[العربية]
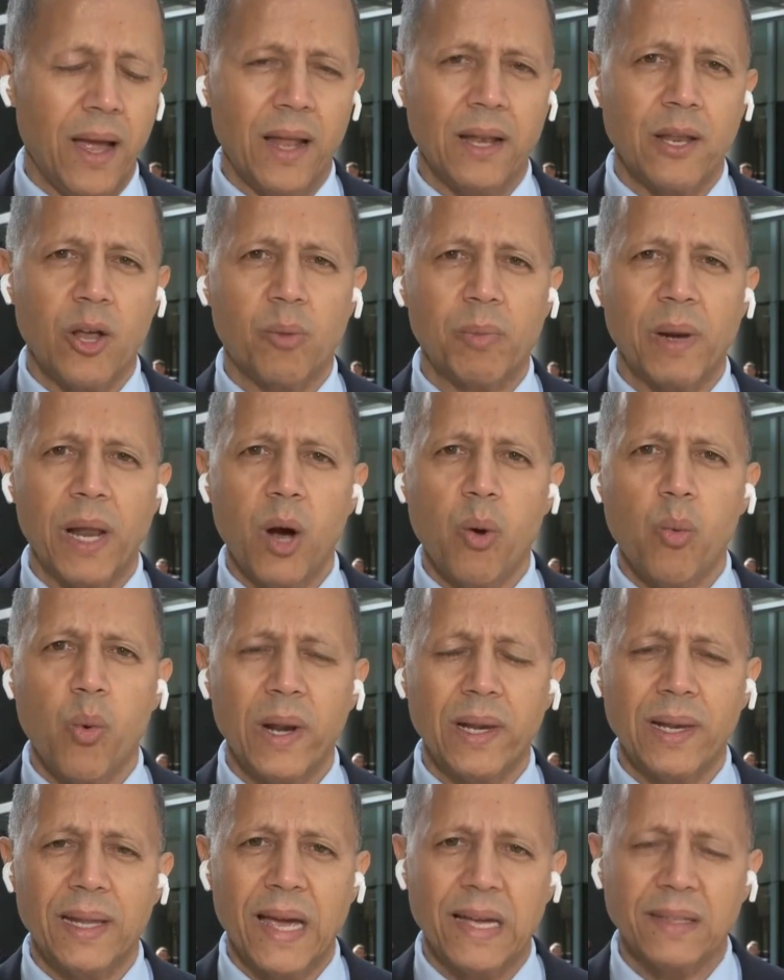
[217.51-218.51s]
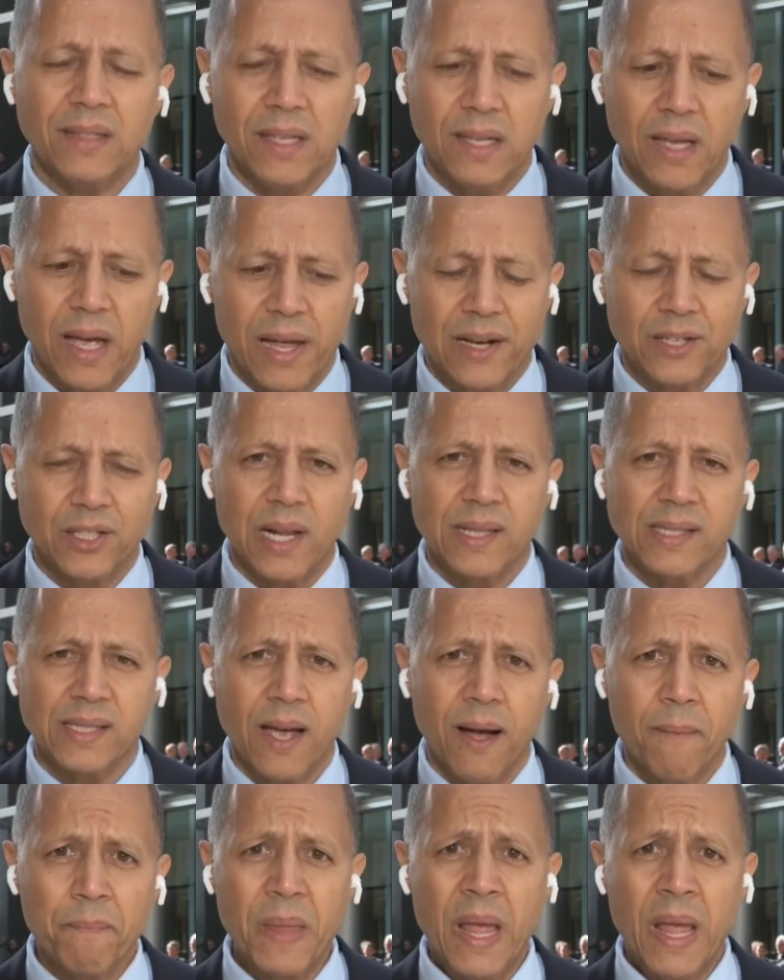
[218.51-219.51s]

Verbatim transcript: اليوم الأول لهذه الجلسة